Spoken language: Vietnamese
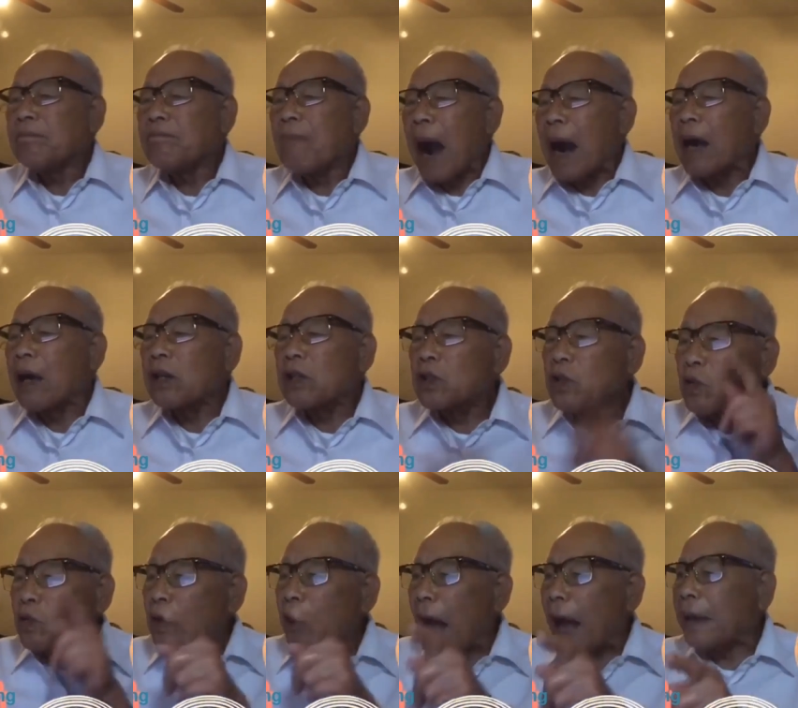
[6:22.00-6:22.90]
bằng
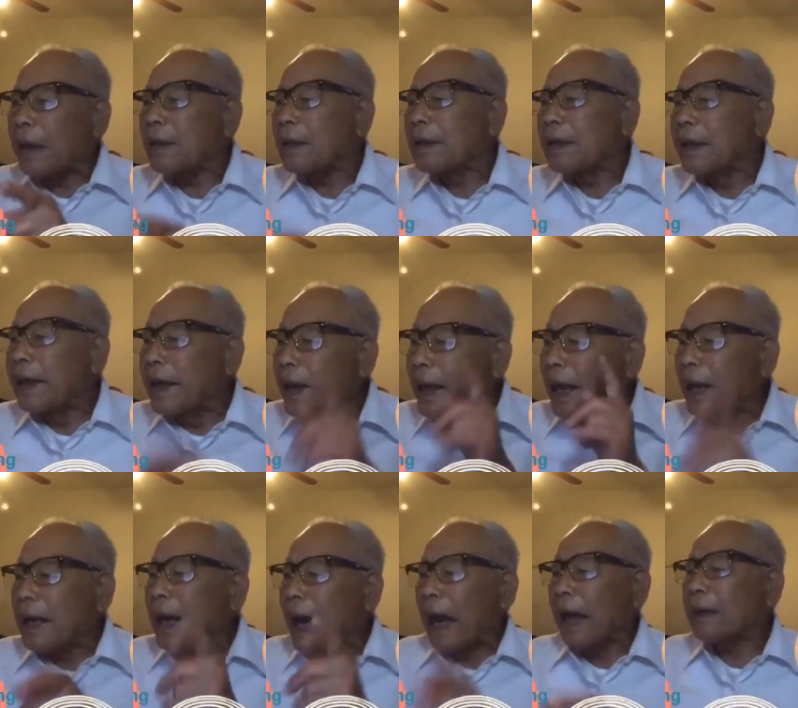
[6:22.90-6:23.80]
súng đạn,
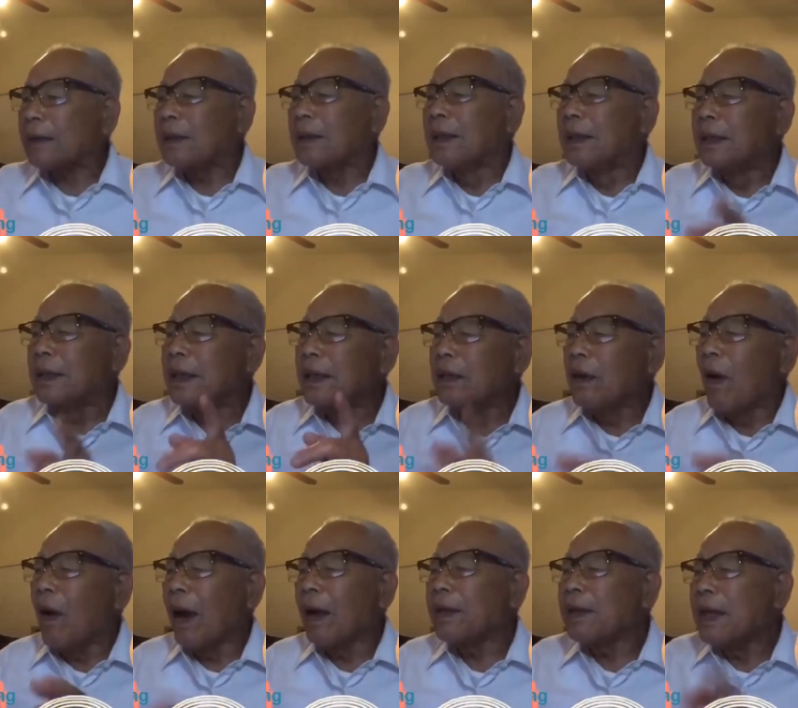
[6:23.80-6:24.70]
nghĩa là từ khi
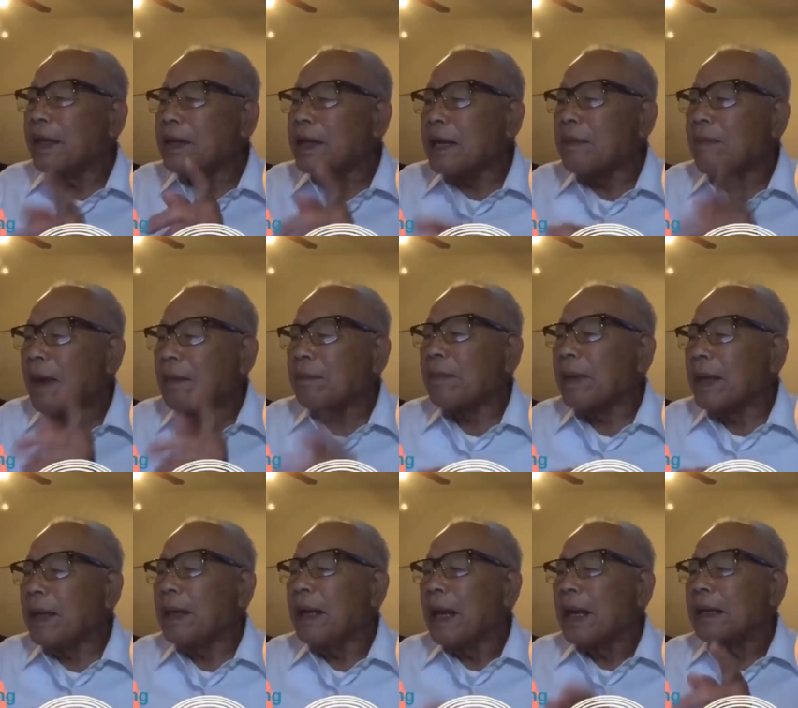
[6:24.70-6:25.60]
đó nhân dân Bắc
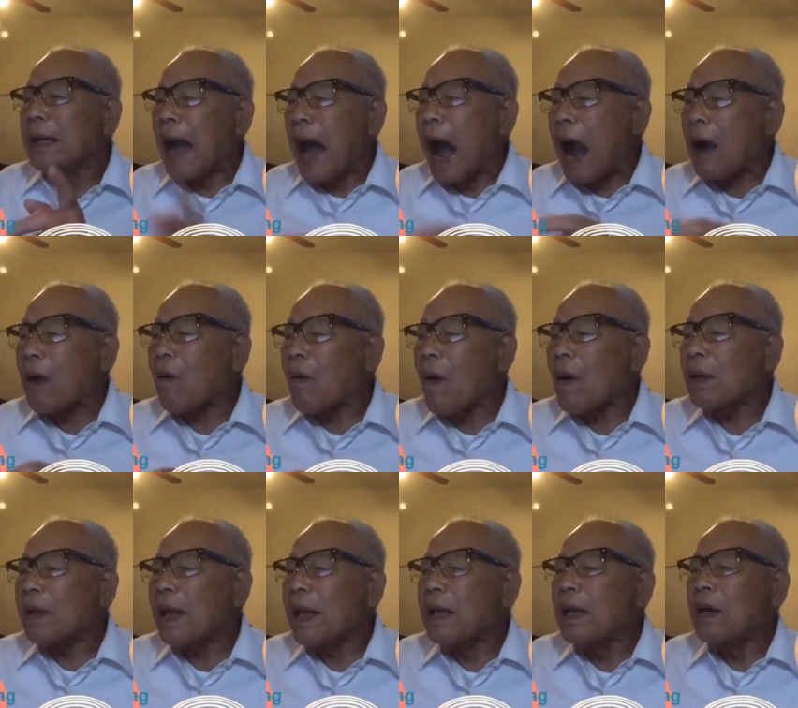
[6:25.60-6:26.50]
Mỹ đã có
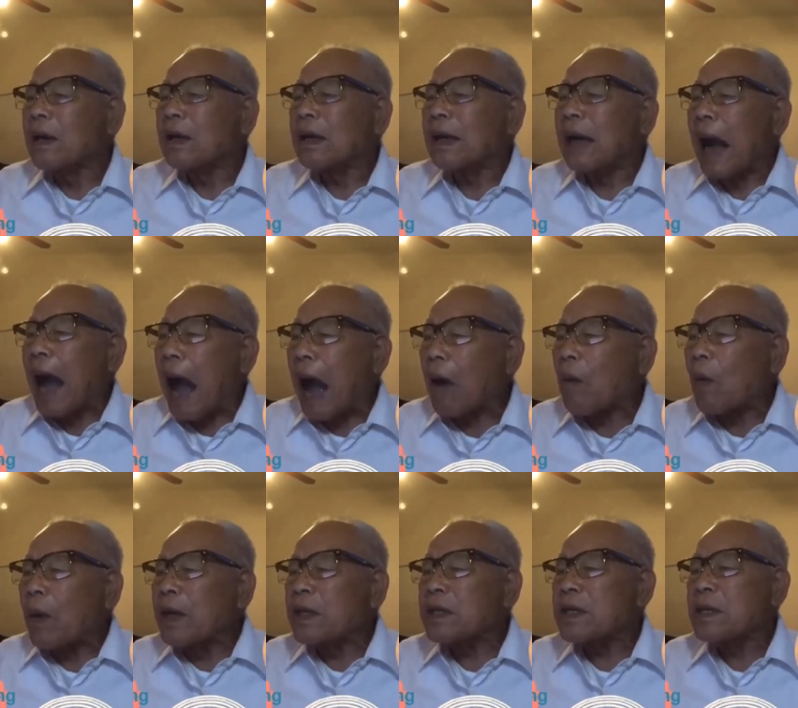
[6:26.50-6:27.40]
thế lực cả
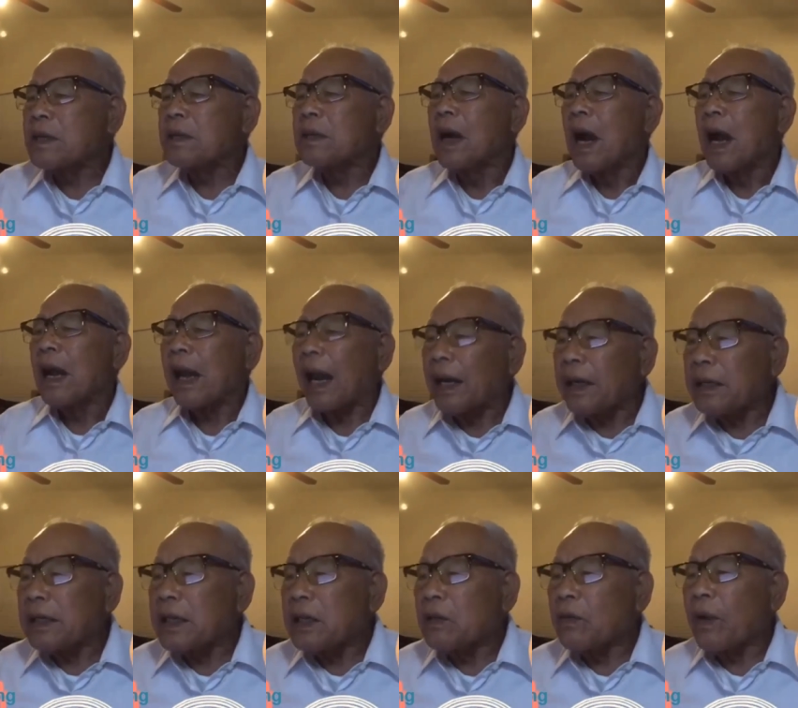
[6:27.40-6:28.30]
quân sự
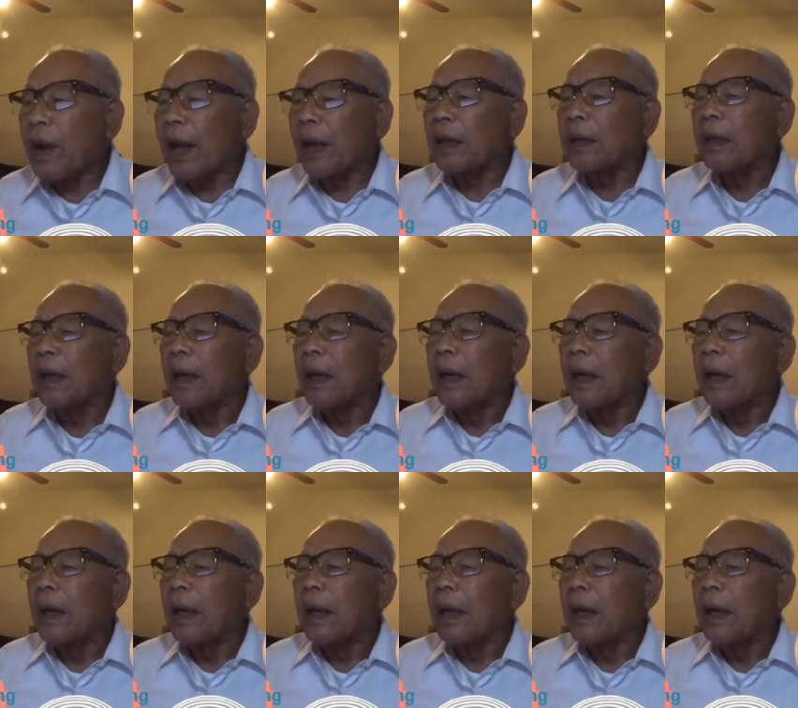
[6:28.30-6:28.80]
lẫn chính quyền